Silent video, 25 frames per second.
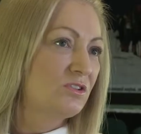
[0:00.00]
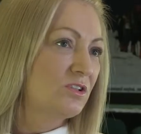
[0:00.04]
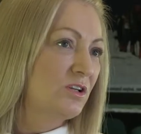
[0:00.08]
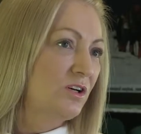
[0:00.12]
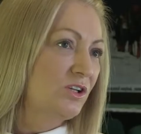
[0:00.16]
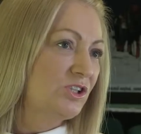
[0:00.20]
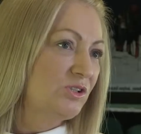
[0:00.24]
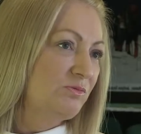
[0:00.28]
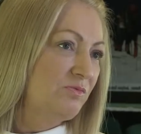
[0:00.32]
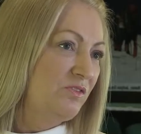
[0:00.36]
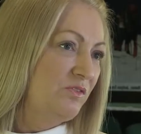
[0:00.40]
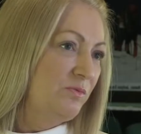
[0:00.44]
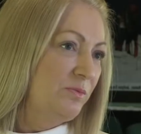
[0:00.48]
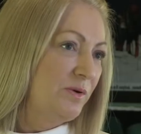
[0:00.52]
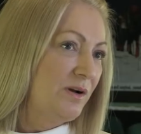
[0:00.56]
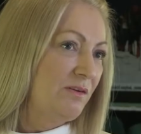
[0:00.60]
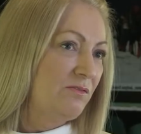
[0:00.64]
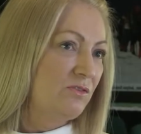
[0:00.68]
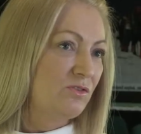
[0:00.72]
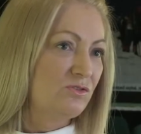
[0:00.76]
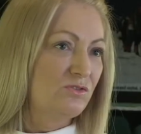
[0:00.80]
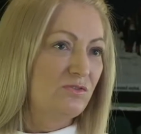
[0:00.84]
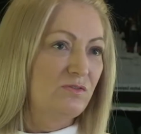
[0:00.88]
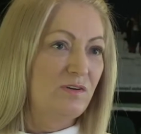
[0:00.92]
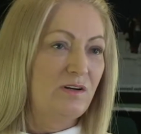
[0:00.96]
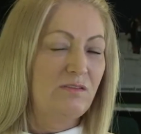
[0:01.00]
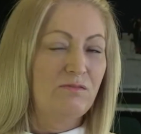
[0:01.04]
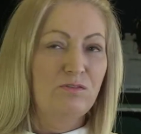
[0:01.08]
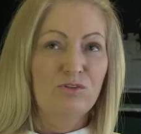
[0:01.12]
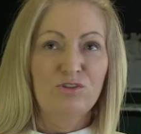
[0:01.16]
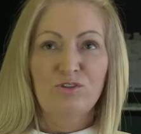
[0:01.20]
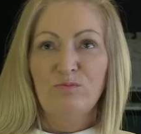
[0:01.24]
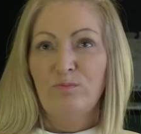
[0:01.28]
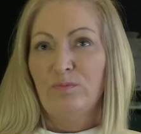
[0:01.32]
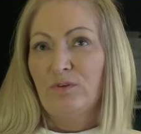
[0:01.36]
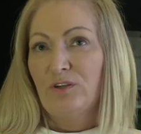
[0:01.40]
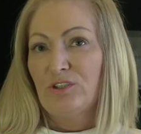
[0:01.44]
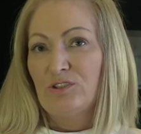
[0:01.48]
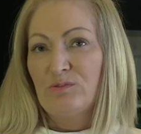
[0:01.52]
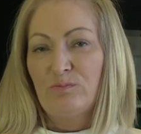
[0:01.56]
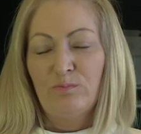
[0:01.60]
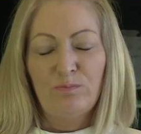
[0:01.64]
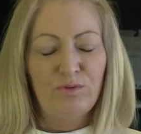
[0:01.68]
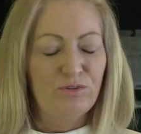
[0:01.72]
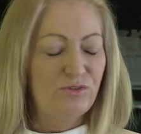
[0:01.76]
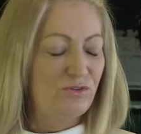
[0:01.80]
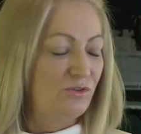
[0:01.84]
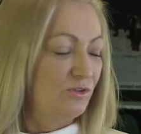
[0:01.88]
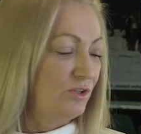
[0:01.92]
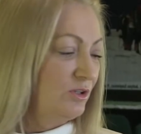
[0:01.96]
skręcimy w prawo, czy w lewo, czy
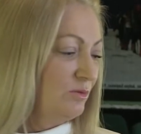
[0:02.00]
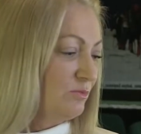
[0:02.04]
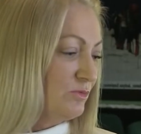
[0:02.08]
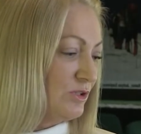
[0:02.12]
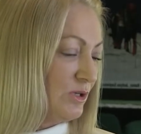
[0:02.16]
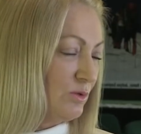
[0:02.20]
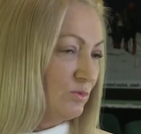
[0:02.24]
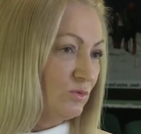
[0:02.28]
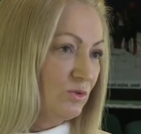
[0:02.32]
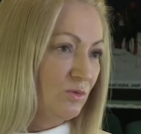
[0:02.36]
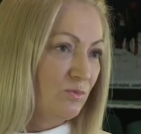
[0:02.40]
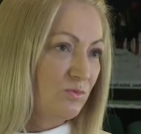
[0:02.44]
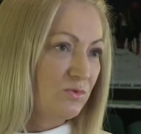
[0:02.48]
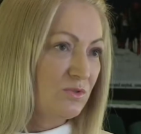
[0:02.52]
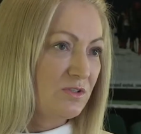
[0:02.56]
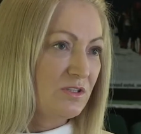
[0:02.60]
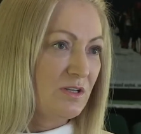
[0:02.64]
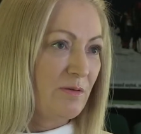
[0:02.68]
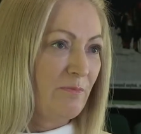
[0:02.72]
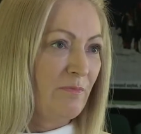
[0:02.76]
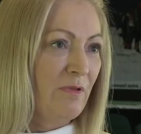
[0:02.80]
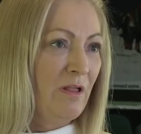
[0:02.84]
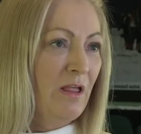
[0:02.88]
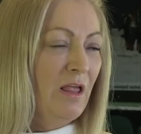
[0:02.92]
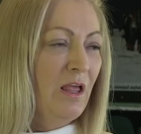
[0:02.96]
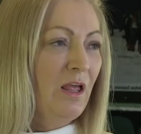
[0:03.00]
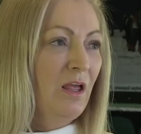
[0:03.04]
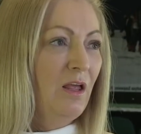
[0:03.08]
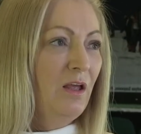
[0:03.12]
pojedziemy pociągiem, czy autobusem.